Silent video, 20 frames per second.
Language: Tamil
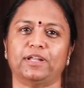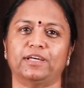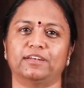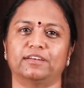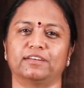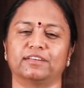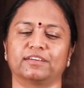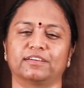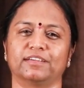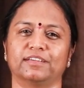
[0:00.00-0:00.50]

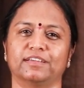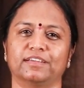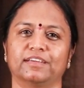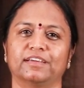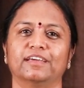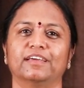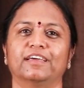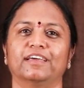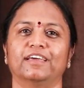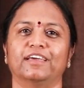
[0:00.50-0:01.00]
பலன்
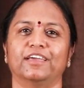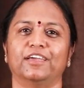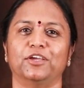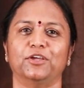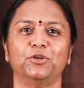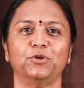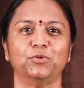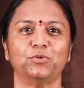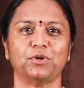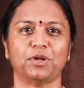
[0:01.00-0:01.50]
இருக்குது
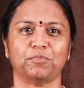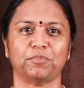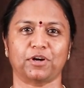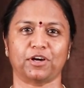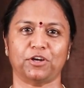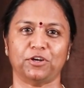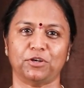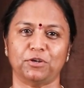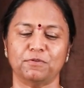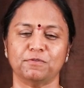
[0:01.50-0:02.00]
இன்னும் நம்ம
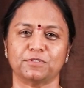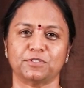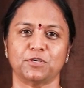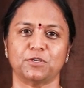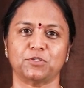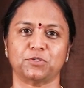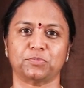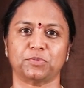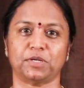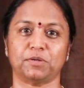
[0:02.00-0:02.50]

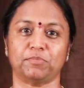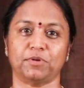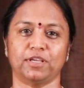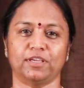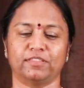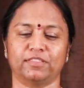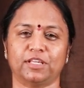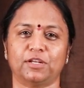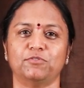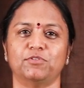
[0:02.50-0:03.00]
கண்டினியூஸாக யூஸ்
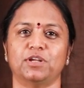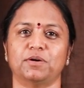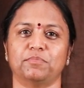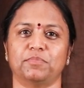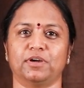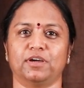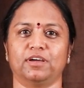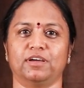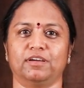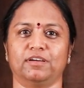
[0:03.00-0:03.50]
பண்ணோம்னா எந்தளவு
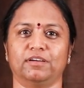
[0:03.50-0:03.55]
நம்ம